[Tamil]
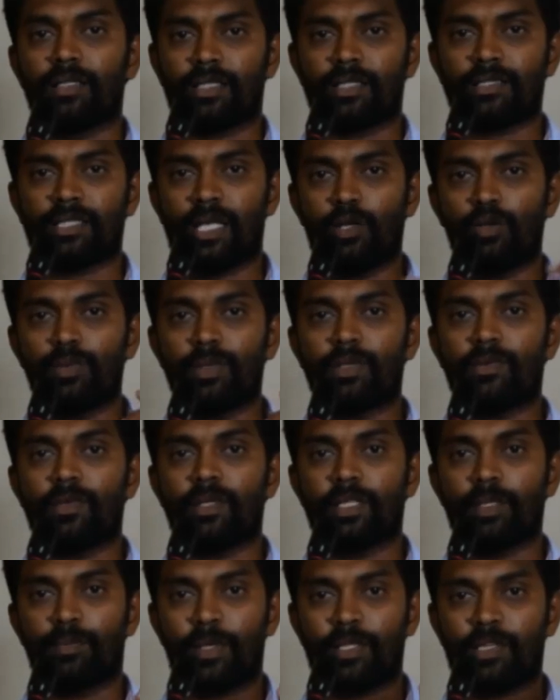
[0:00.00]
அதுக்கு செலவு செலவு பண்ண
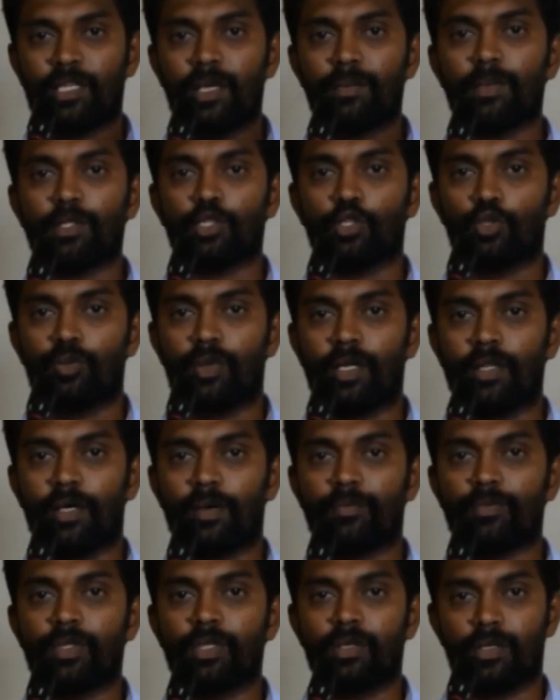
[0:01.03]
வேண்டியது பத்தே பத்து ரூபாய் தான்